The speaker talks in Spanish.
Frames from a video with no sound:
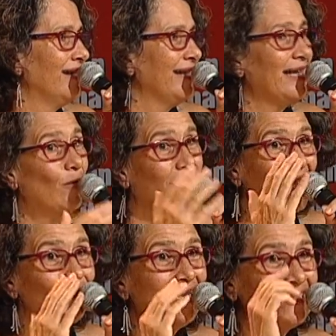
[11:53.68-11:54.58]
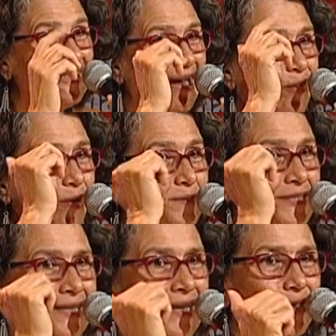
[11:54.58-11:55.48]
y no era un Estado
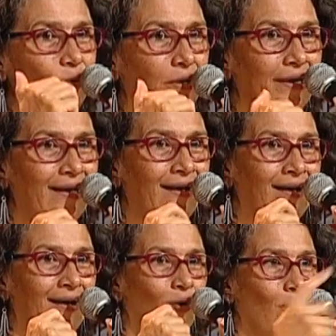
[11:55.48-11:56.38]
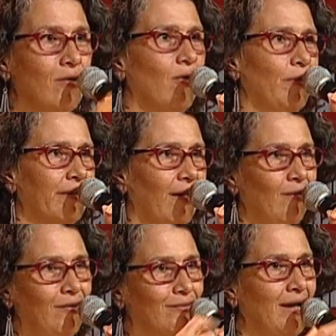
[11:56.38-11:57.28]
abstracto, era un
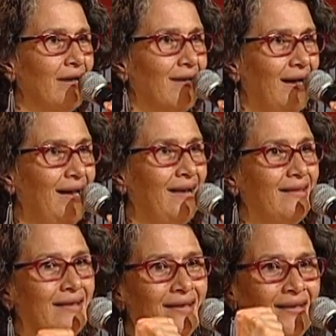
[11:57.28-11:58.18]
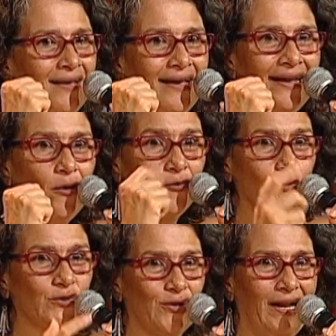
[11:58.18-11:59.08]
gobernador, un alcalde, era un
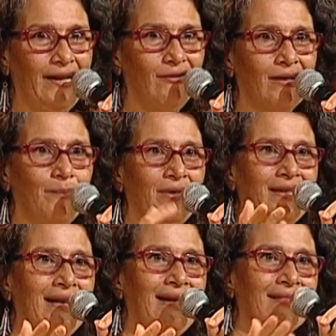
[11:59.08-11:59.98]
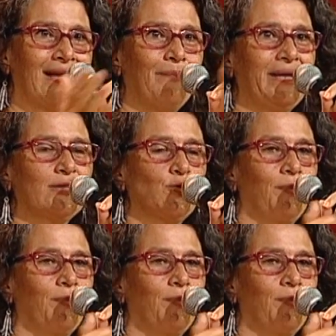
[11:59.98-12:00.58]
funcionario que pedía lealtad para su